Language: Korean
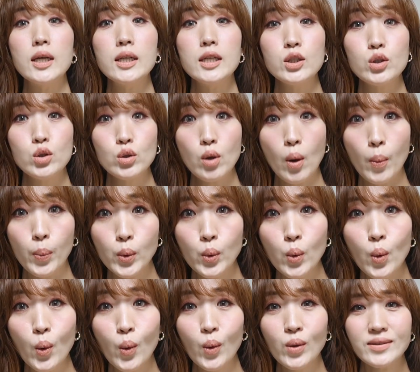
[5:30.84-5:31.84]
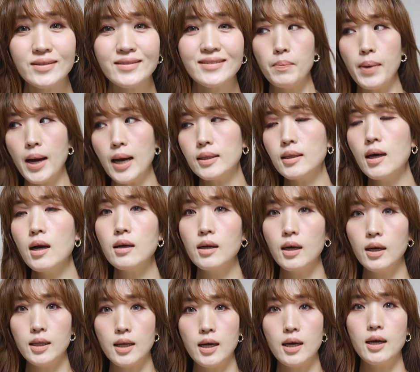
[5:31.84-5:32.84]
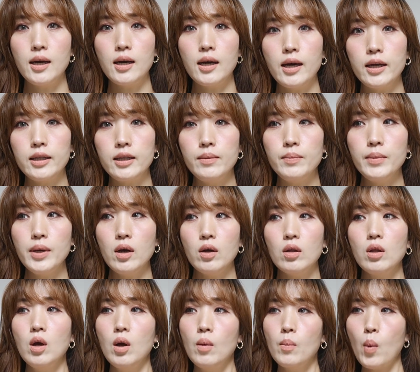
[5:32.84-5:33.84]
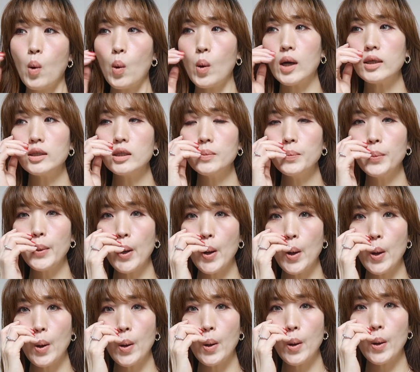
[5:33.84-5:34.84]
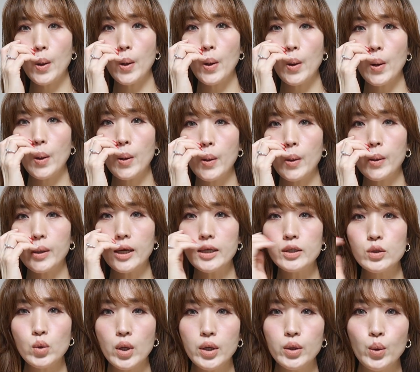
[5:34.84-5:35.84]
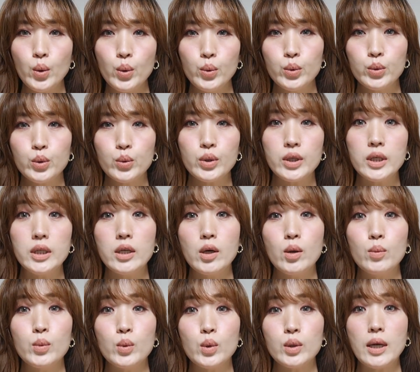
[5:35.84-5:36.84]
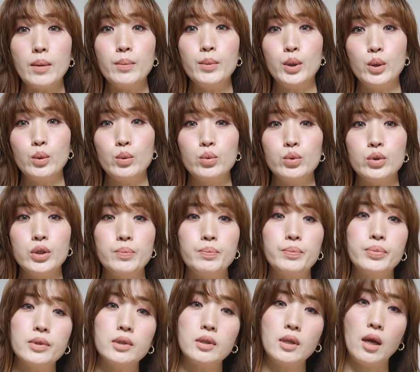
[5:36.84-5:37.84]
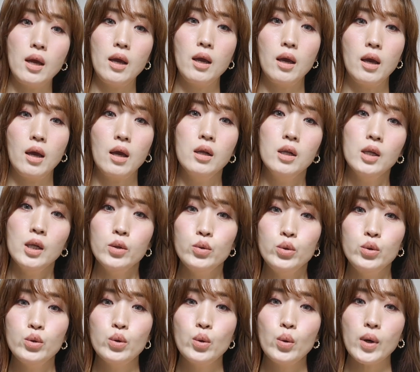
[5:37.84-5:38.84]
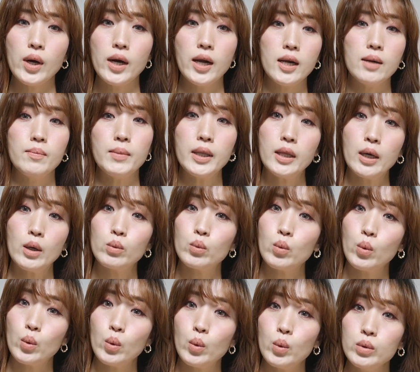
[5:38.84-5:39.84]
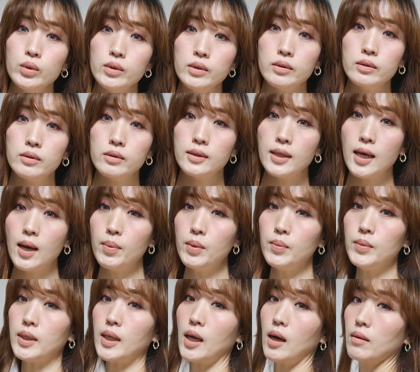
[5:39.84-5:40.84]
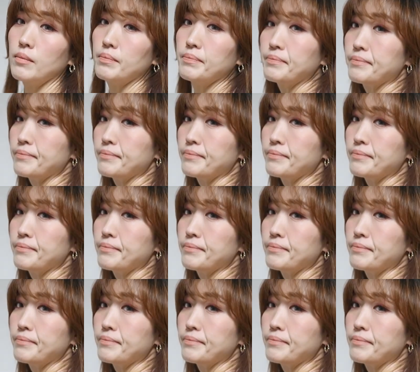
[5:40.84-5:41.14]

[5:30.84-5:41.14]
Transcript: 다닐 순 없고 바닷가나 아니면 뭔가 특별한 촬영으로 기념으로 남기고 싶을 때 유용할 만한 그런 탑입니다.